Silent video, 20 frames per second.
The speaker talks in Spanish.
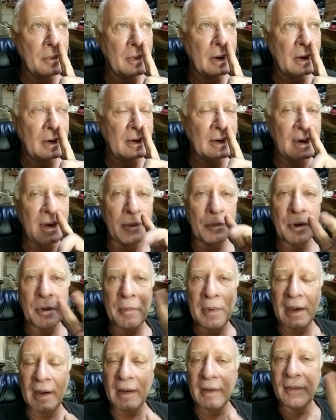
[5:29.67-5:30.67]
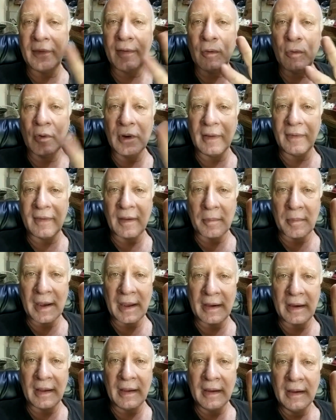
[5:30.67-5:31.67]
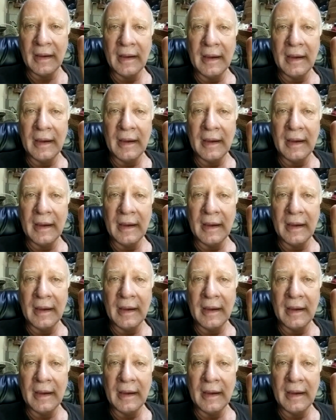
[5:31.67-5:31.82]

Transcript: entre la primera y segunda semana,